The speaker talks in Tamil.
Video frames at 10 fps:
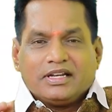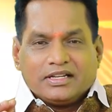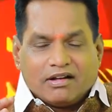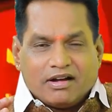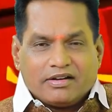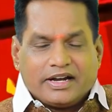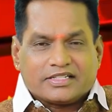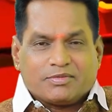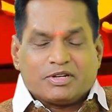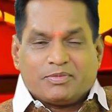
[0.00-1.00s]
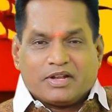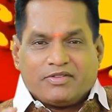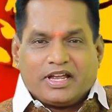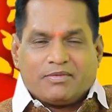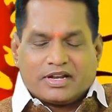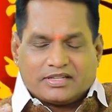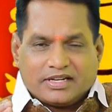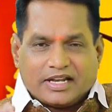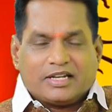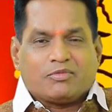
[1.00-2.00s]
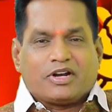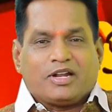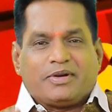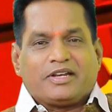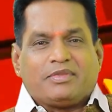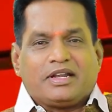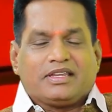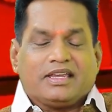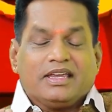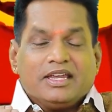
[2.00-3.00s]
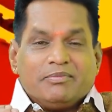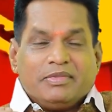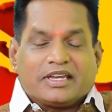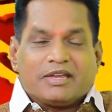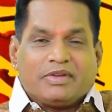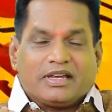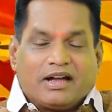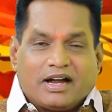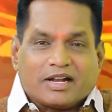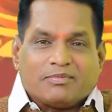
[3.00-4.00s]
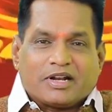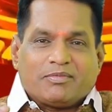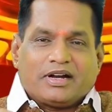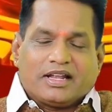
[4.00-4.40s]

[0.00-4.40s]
இந்த ஆன்லைன் சம்மந்தப்பட்ட வியாபாரத்தை நல்ல முறையில் பயன்படுத்தி மிக மிக ஆடம்பரமான